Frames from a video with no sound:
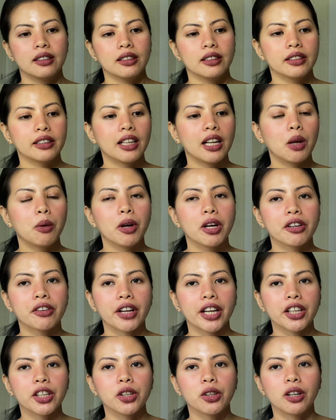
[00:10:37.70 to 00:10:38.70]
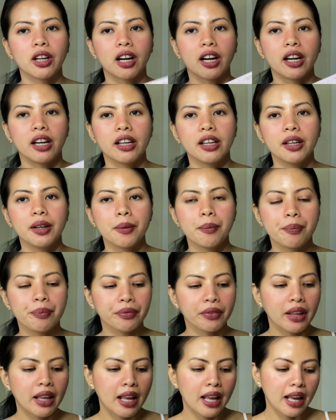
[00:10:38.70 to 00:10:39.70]
dalawang regular,
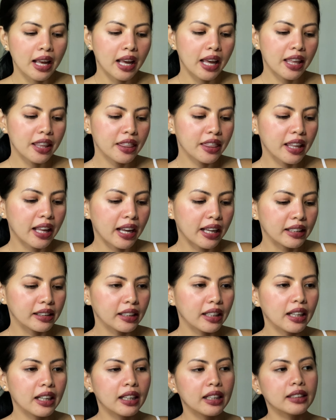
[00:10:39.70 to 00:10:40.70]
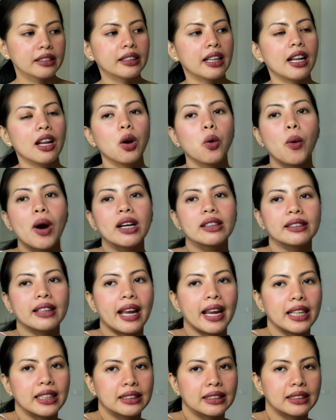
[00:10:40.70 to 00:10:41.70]
and then dalawang
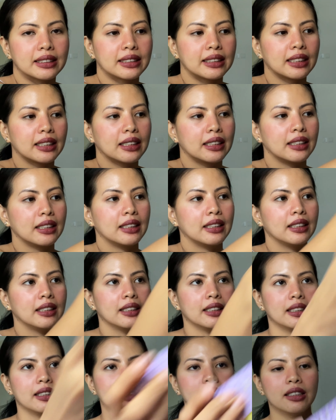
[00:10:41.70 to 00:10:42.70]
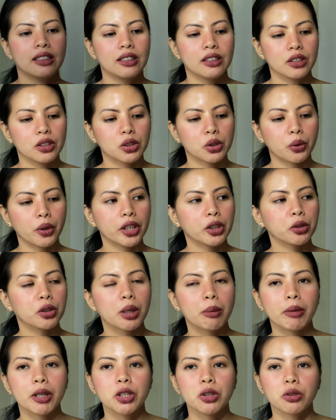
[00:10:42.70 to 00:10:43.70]
night. So, ito
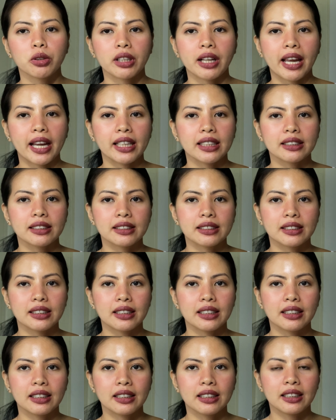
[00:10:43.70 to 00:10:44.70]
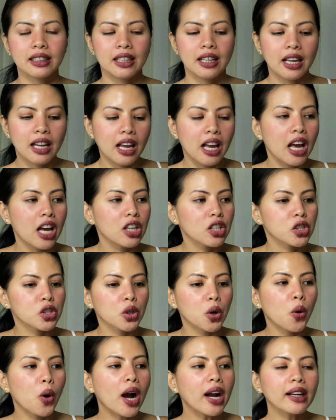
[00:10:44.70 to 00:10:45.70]
naman yung night.
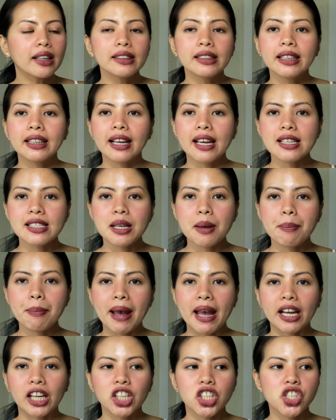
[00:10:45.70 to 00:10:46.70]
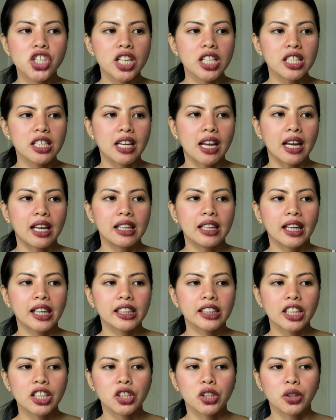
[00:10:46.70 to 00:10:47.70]
So, ang ganda guys ng packaging niya.
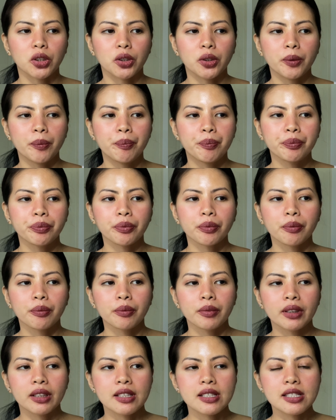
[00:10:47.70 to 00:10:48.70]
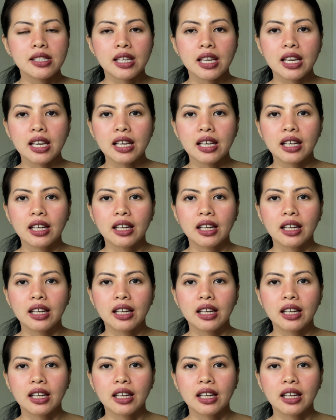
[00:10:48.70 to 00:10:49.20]
Nakita nyo? See?